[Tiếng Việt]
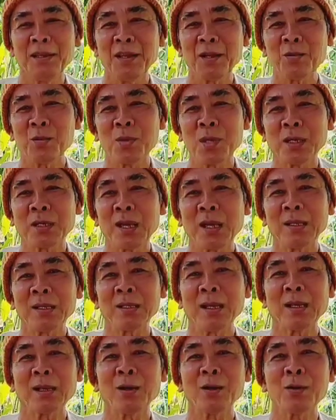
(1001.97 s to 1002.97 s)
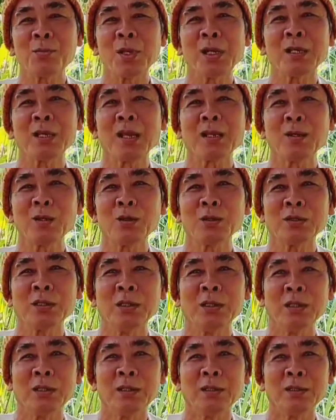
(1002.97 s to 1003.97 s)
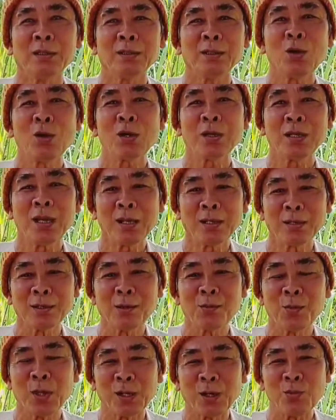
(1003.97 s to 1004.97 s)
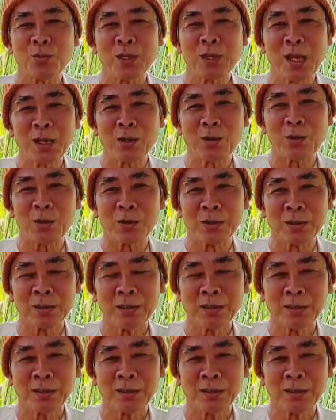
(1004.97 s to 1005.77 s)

nhưng mà thảy ra rồi mình chết luôn nó chết rồi mình cũng chết luôn